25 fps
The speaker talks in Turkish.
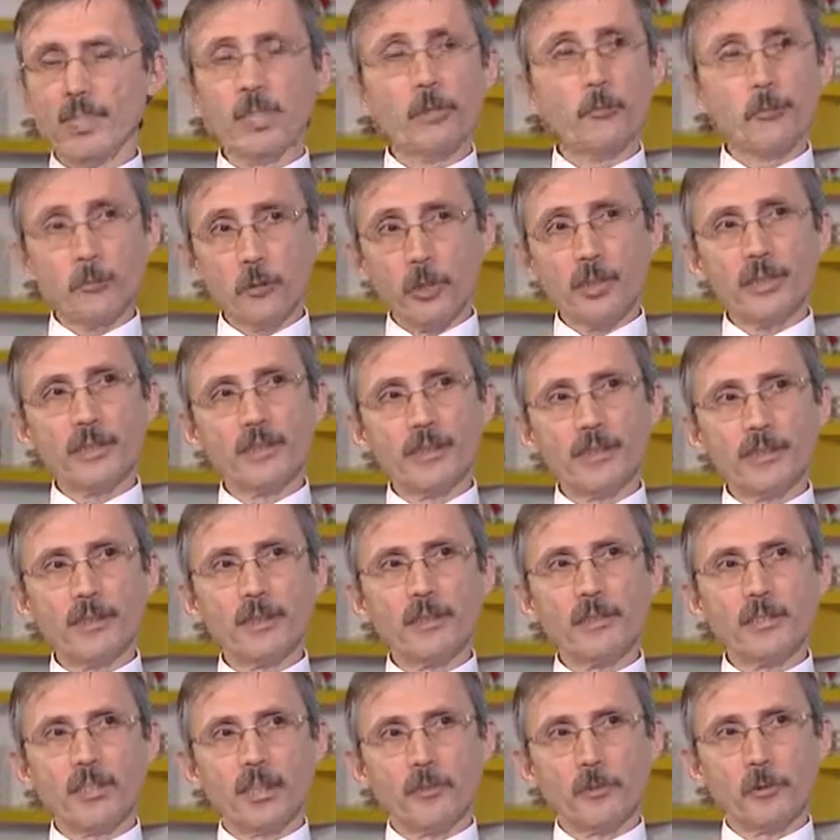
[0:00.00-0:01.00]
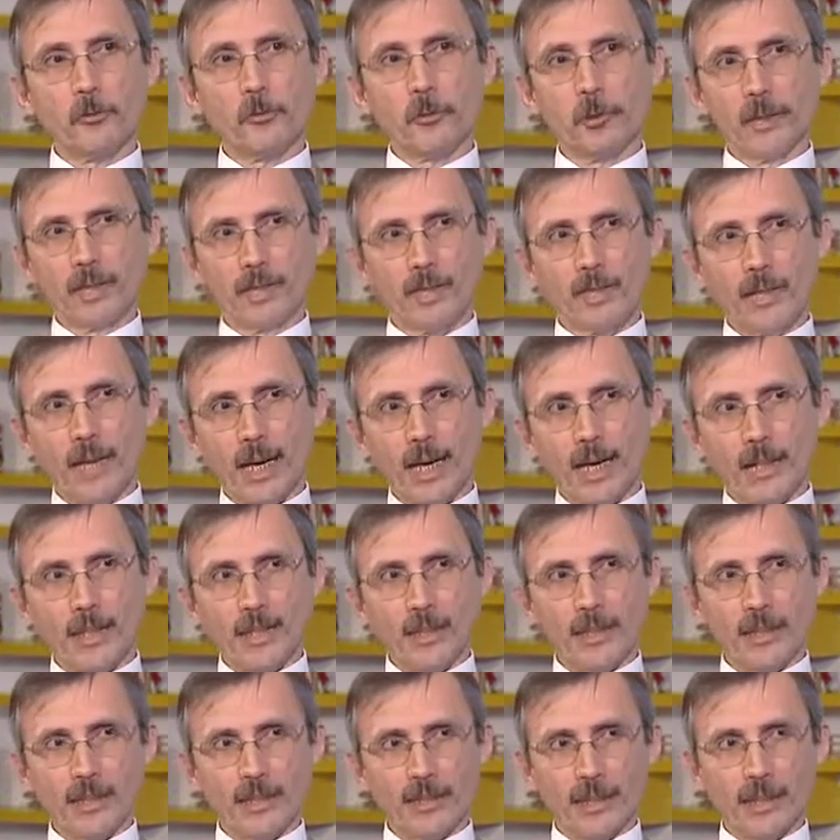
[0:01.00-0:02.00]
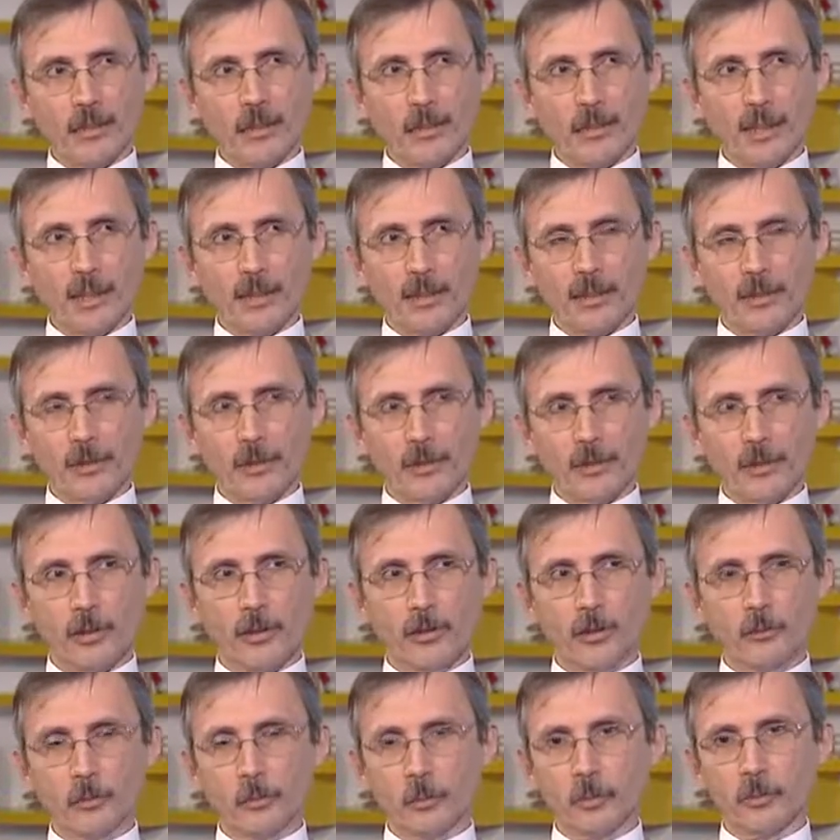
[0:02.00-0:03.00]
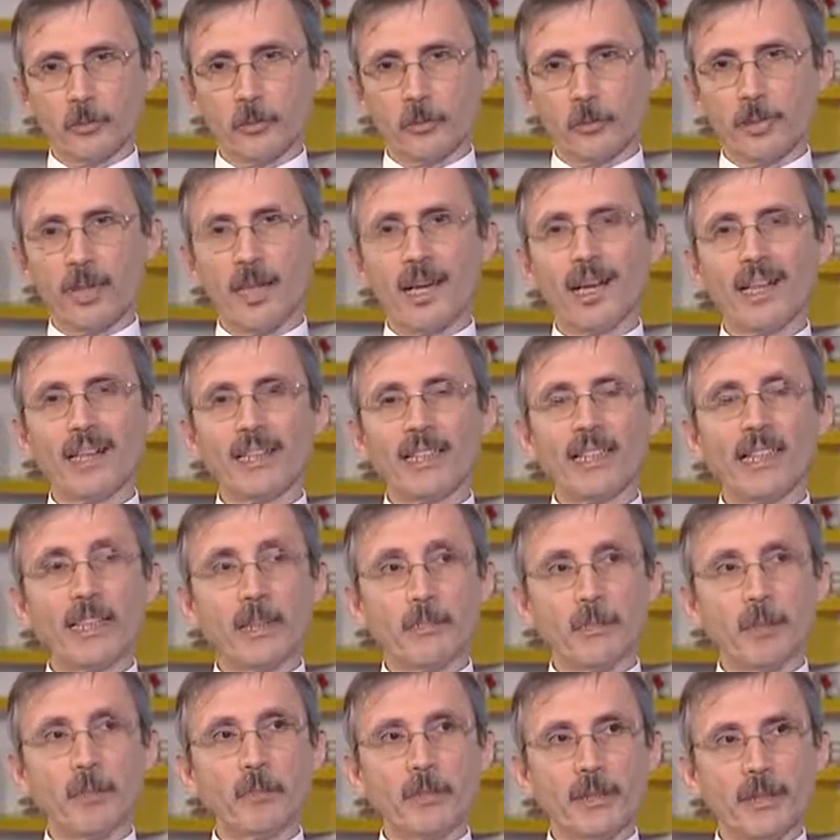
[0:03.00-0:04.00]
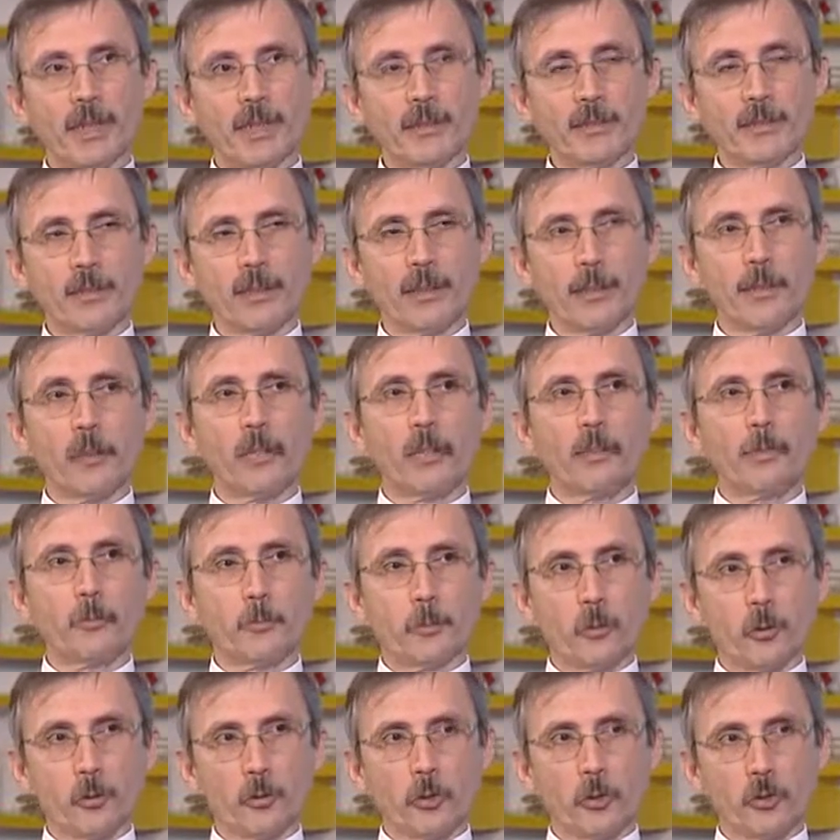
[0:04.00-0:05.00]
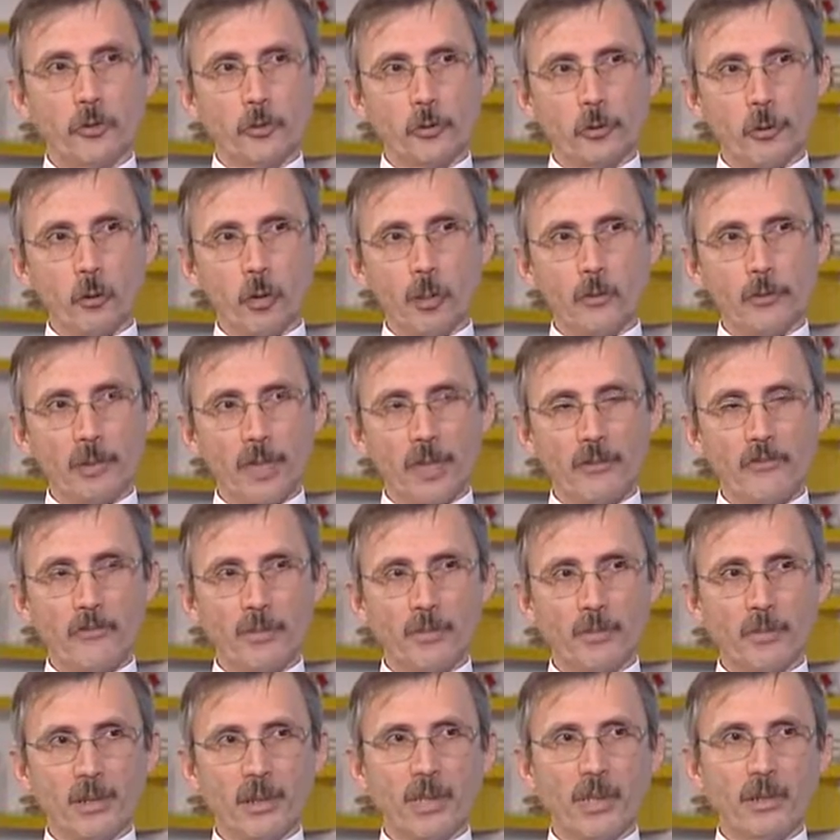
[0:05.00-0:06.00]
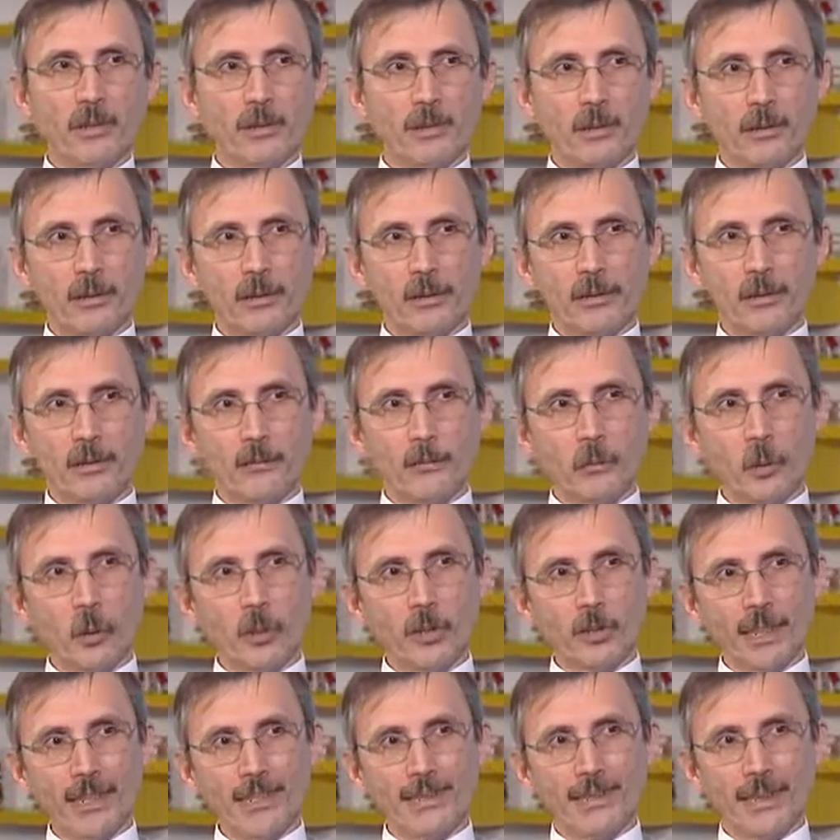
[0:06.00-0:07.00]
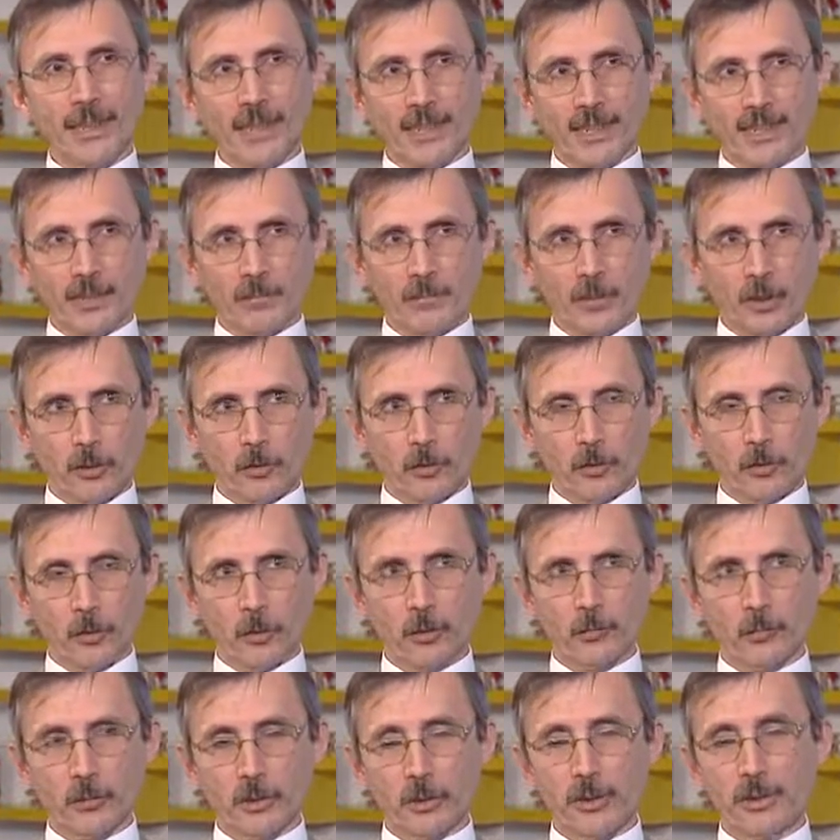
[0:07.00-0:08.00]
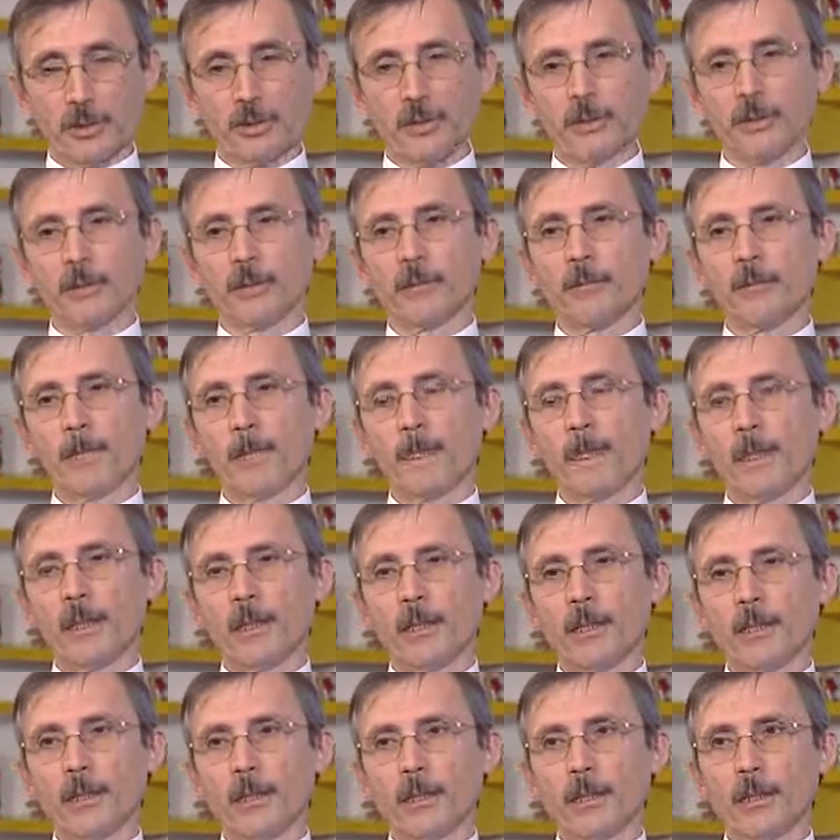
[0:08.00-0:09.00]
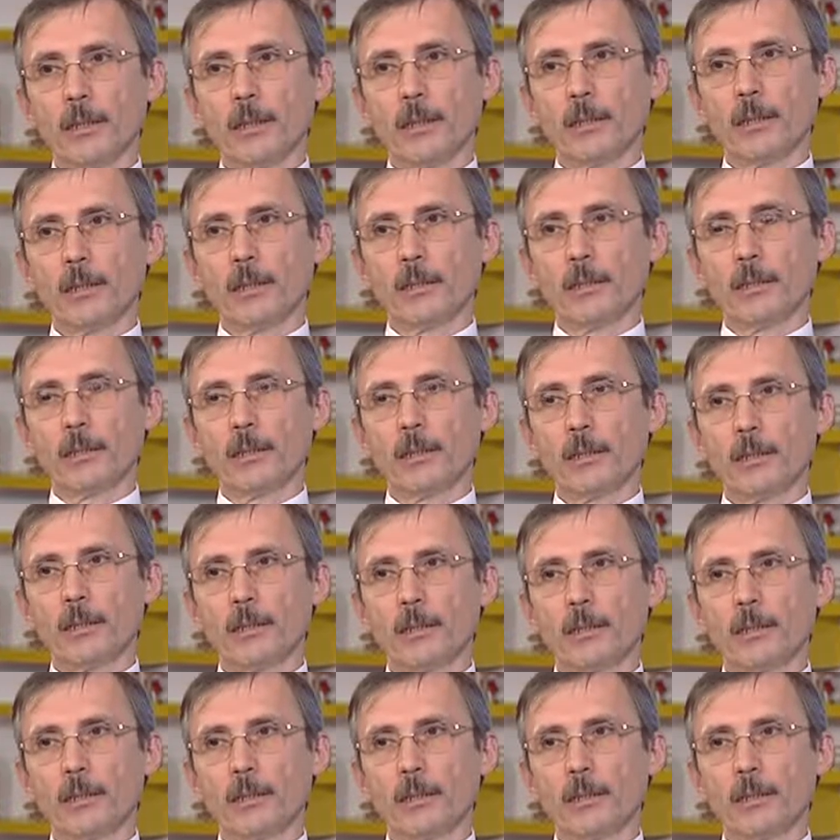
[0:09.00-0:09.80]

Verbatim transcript: sürekli dediğiniz gibi sürekli ARGE yapmak e, durumunda. ARGE yapamayan, projesi olmayan firmalar e, bölgeyi terk etmek durumundadır. E,